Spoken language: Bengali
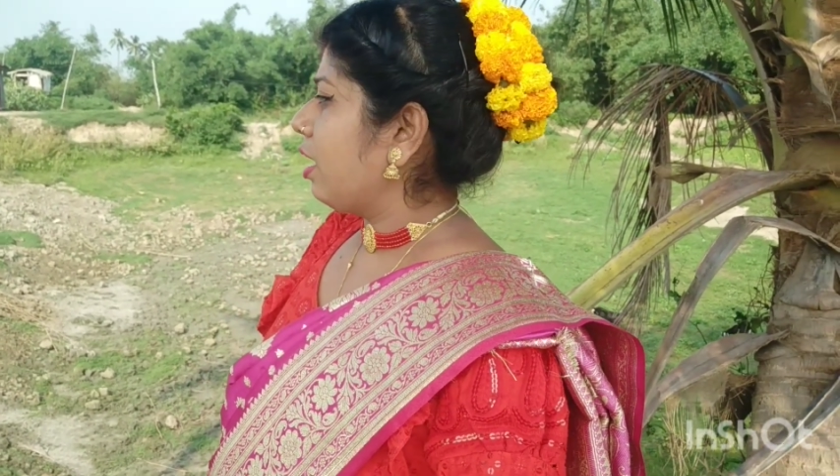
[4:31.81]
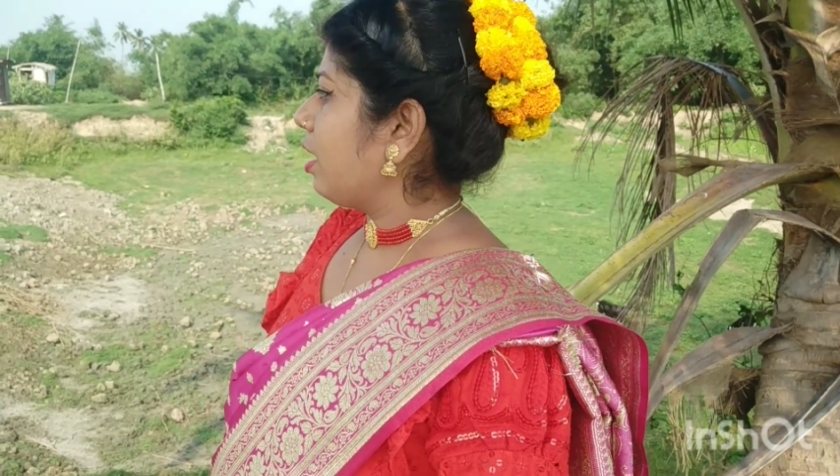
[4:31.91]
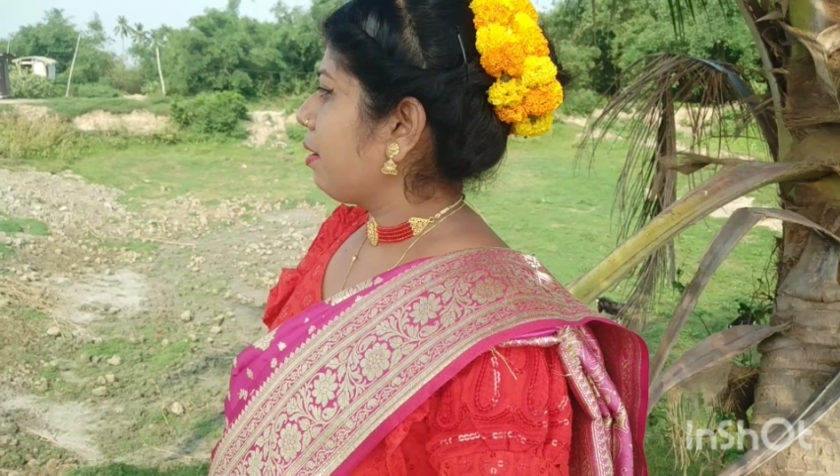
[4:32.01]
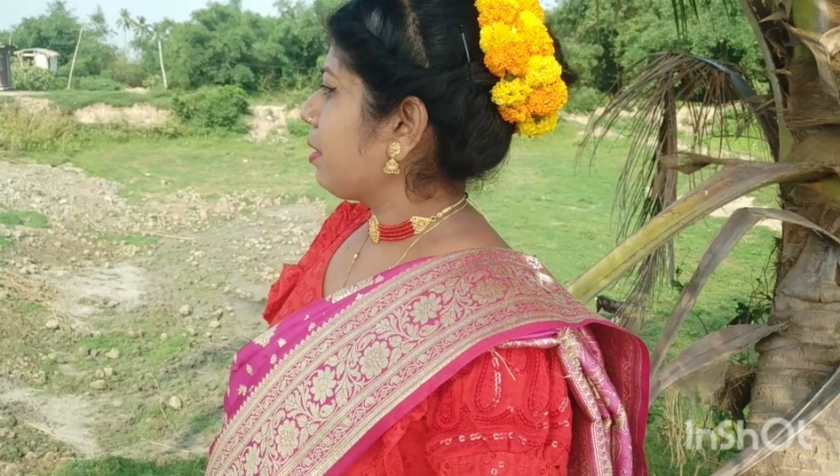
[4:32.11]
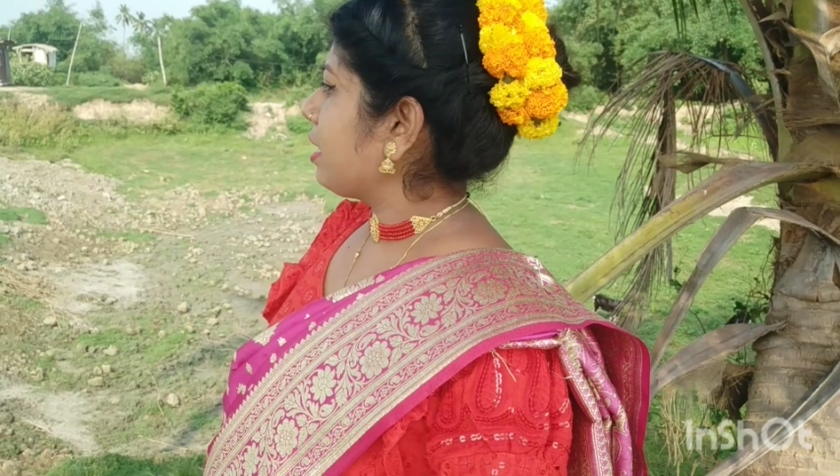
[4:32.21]

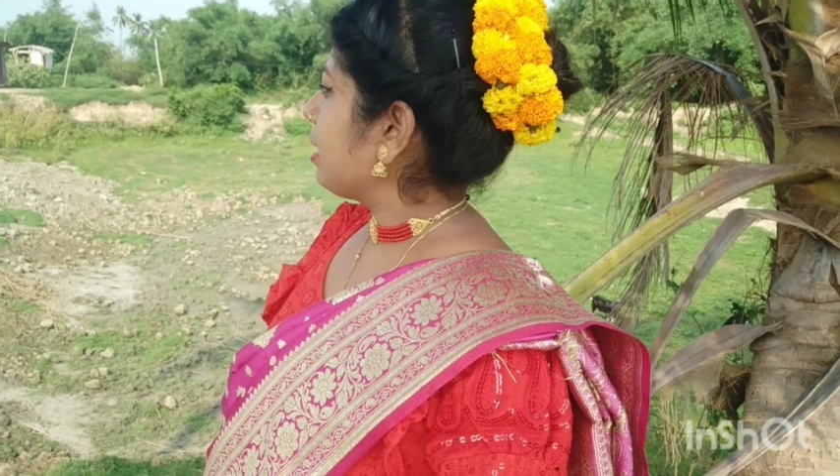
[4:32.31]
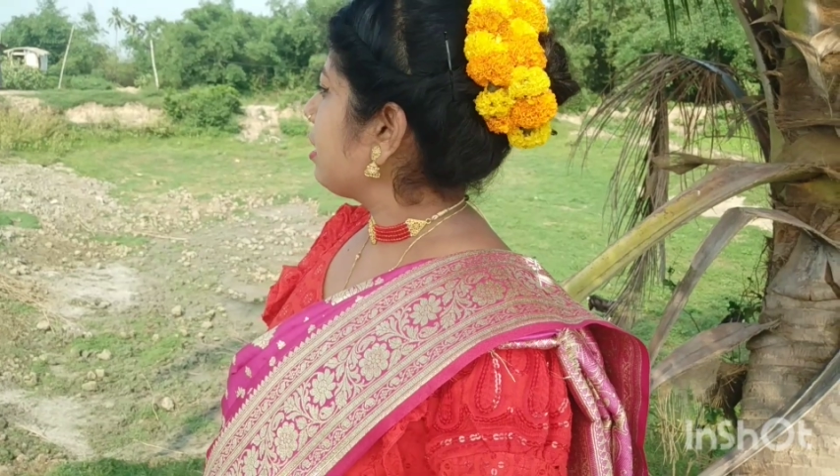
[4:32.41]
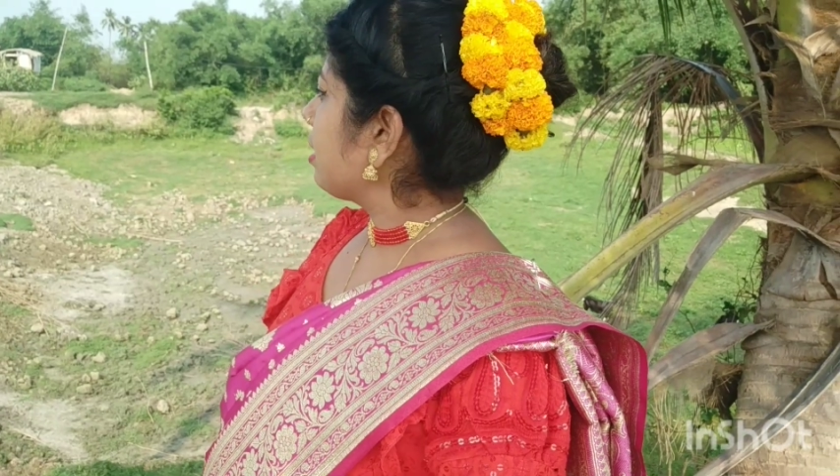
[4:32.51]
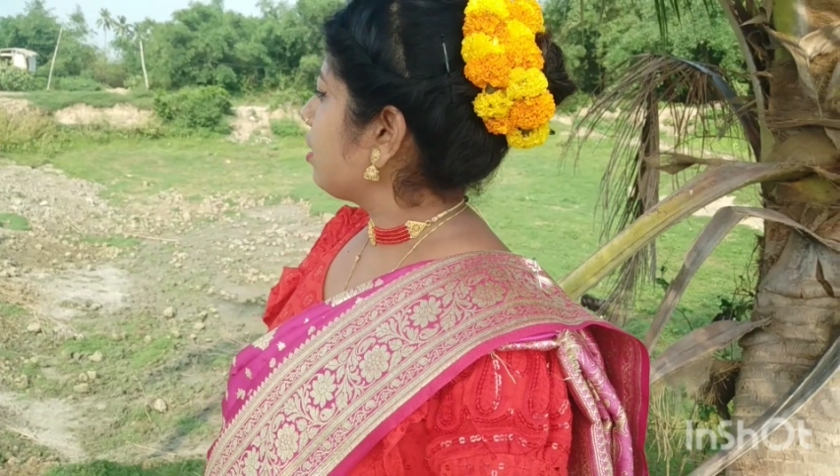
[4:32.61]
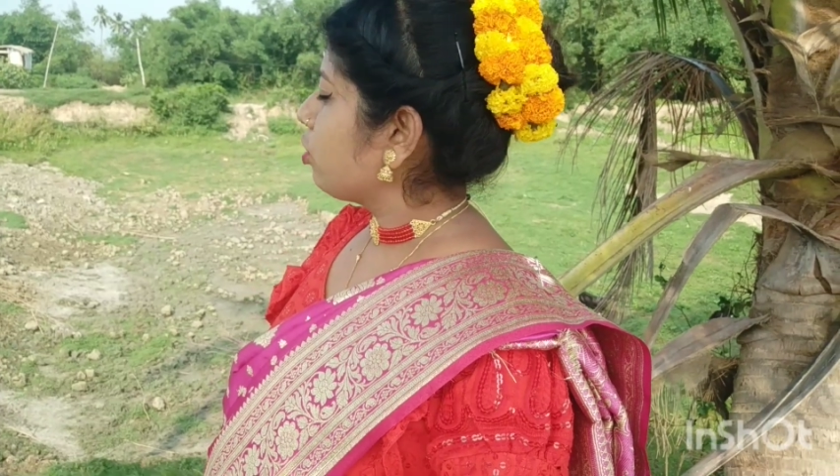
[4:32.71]
আর আমরা রেডি
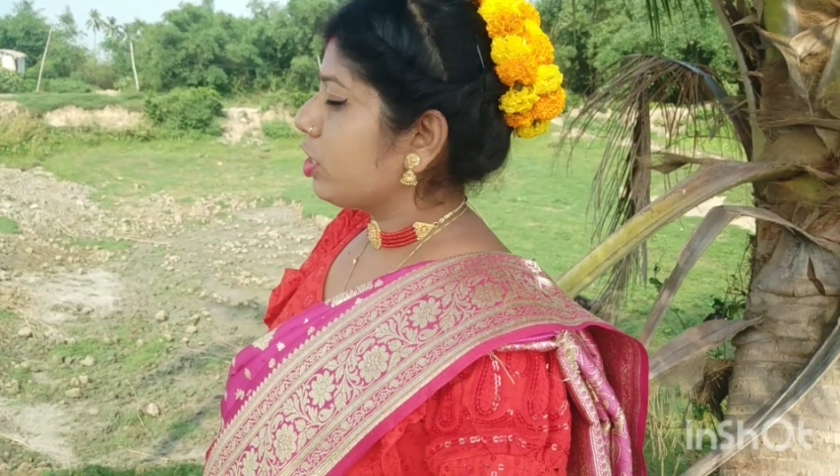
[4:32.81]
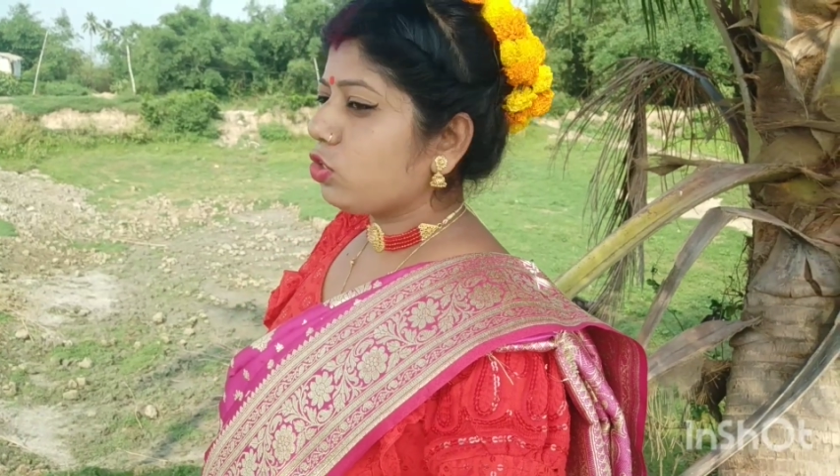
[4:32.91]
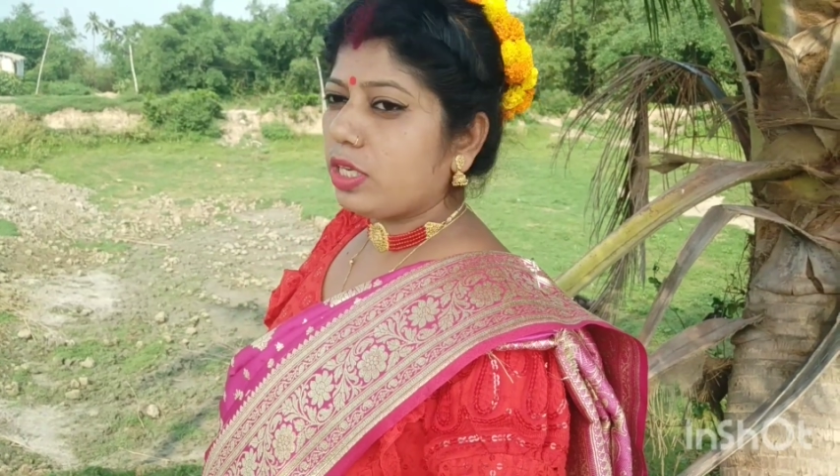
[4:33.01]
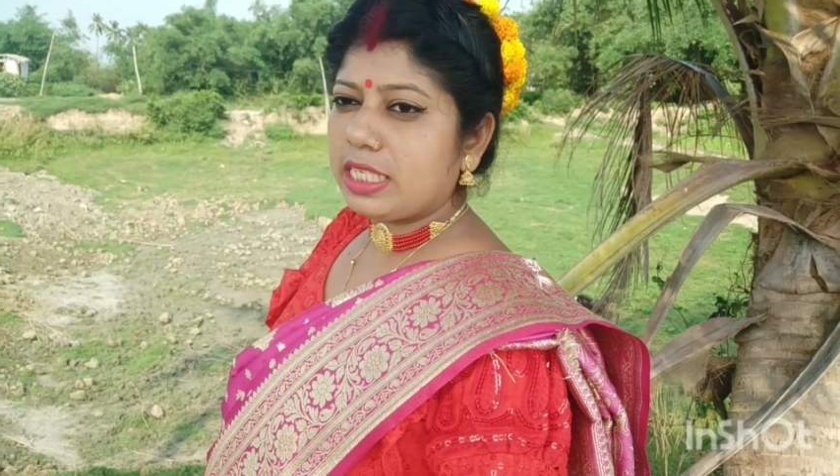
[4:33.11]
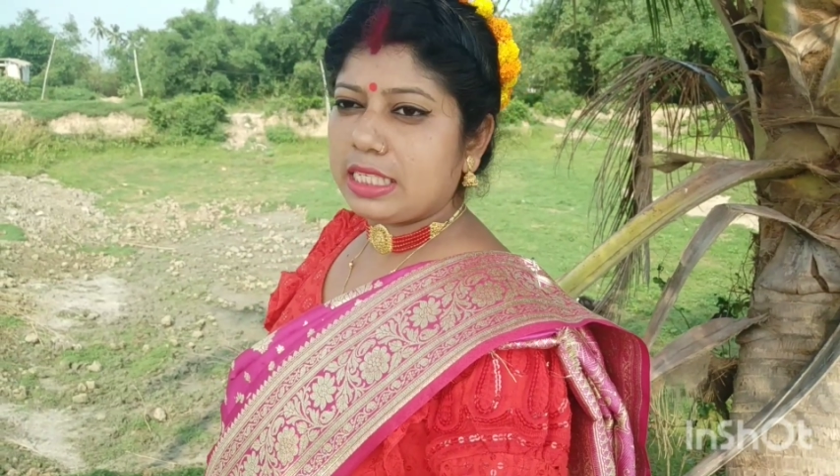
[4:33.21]
রেডি হয়ে
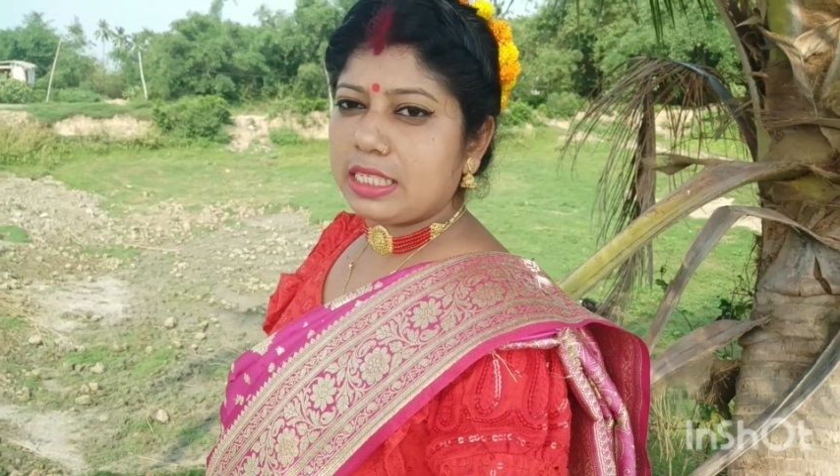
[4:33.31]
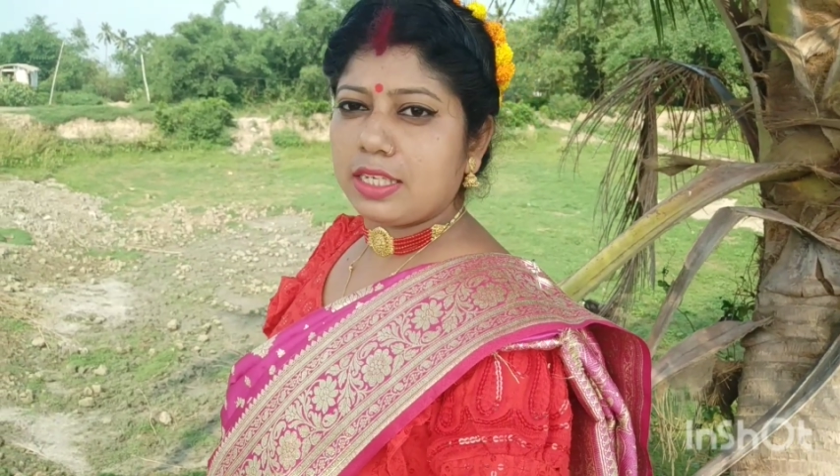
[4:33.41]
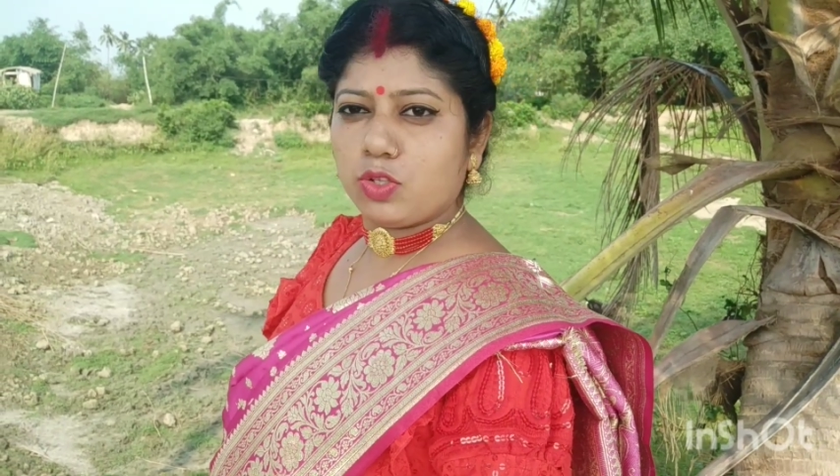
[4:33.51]
চলে এসেছি